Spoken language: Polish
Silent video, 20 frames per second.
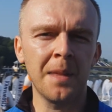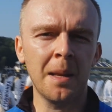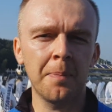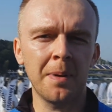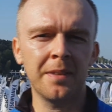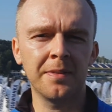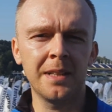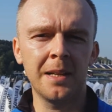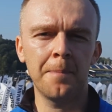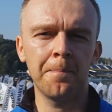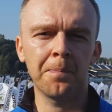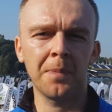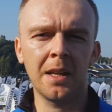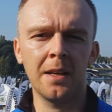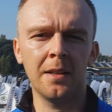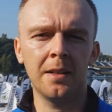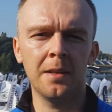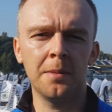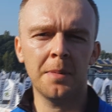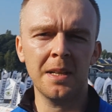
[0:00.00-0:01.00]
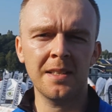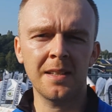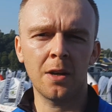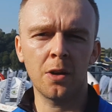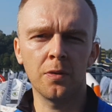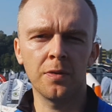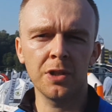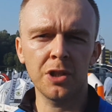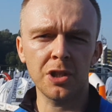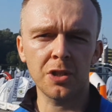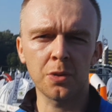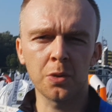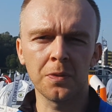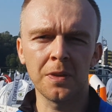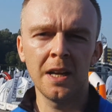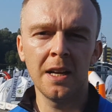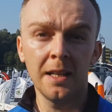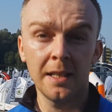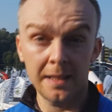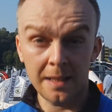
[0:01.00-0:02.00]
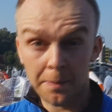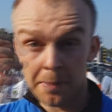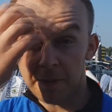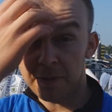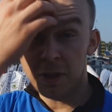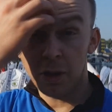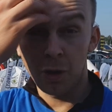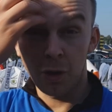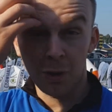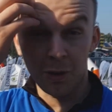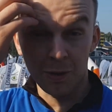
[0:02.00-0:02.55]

naprawdę e, masa rowerzystów, jest naprawdę